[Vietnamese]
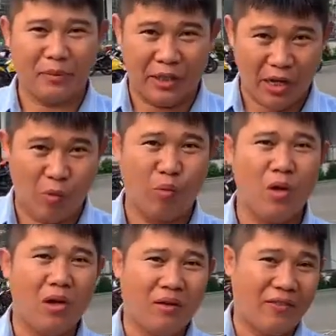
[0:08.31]
tỷ đồng
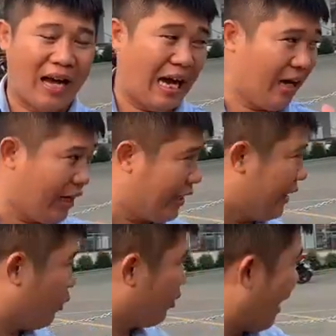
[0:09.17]
và ở đây
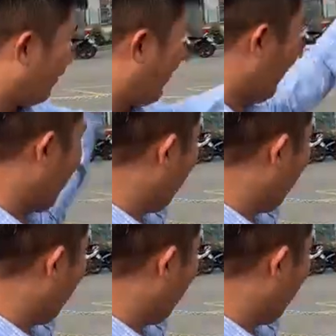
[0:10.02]
thì chúng ta có thể thấy